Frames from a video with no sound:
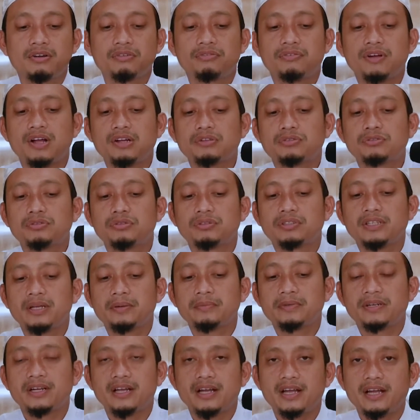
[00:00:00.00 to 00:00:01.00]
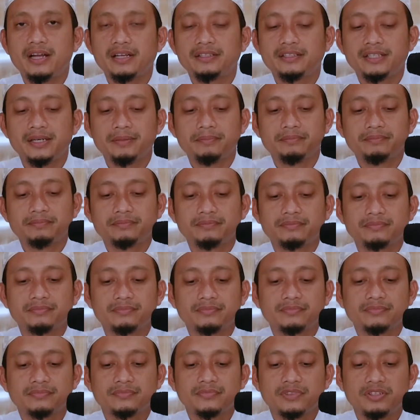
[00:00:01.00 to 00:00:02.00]
Fanzur ya bena Adam
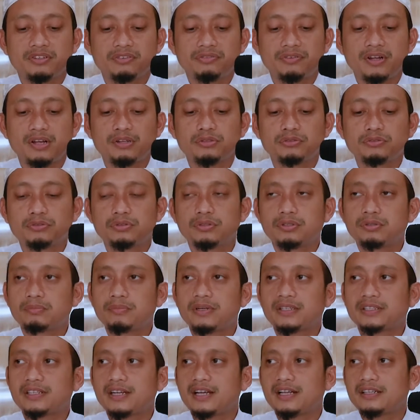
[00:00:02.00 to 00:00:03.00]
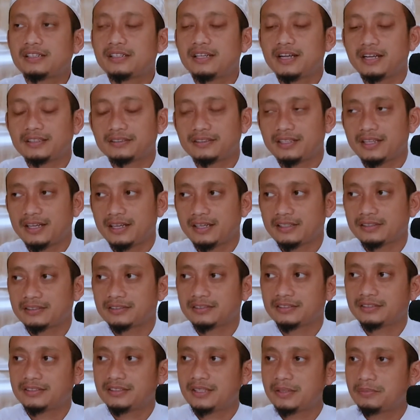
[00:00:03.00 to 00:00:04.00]
Fanzur maka
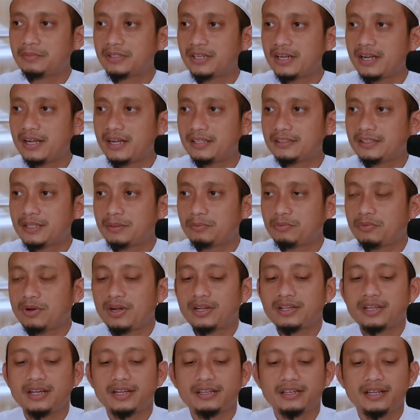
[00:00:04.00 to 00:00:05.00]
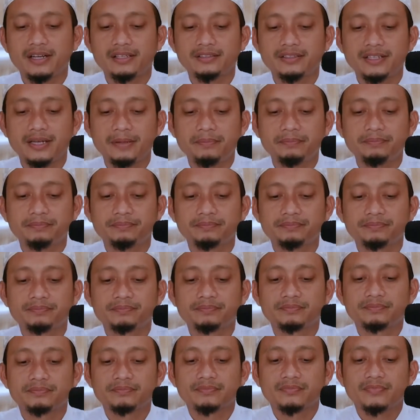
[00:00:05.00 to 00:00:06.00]
lihatlah Ya bena Adam wahai anak Adam
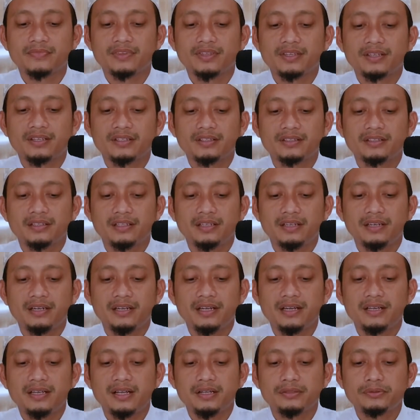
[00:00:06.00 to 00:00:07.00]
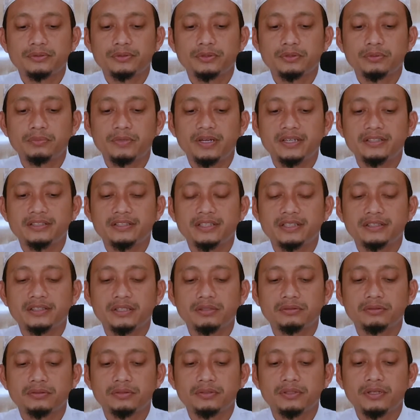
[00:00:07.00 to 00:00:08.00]
La yatlubannaka
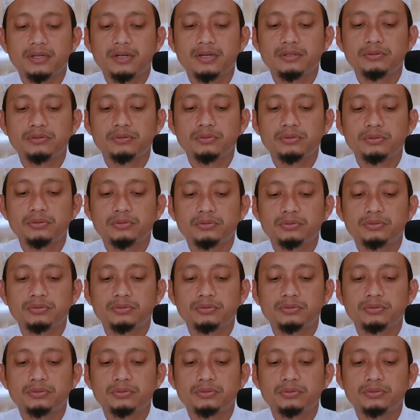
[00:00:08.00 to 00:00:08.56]
Allahu